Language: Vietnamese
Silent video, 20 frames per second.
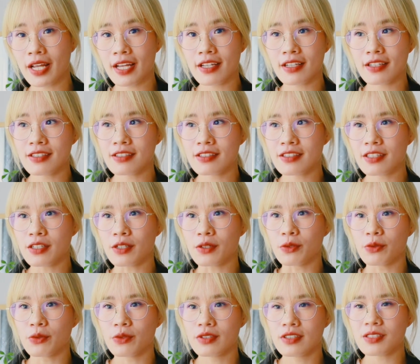nay
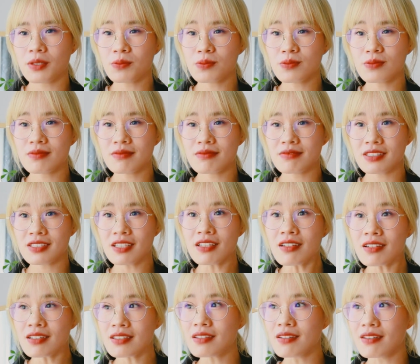kiểu trông
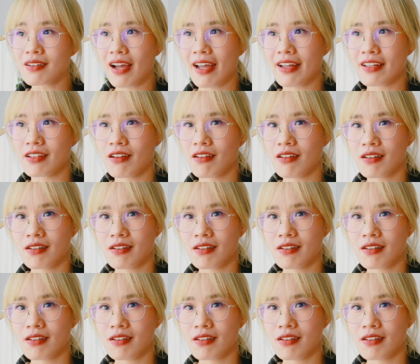xinh hơn thường ngày nhở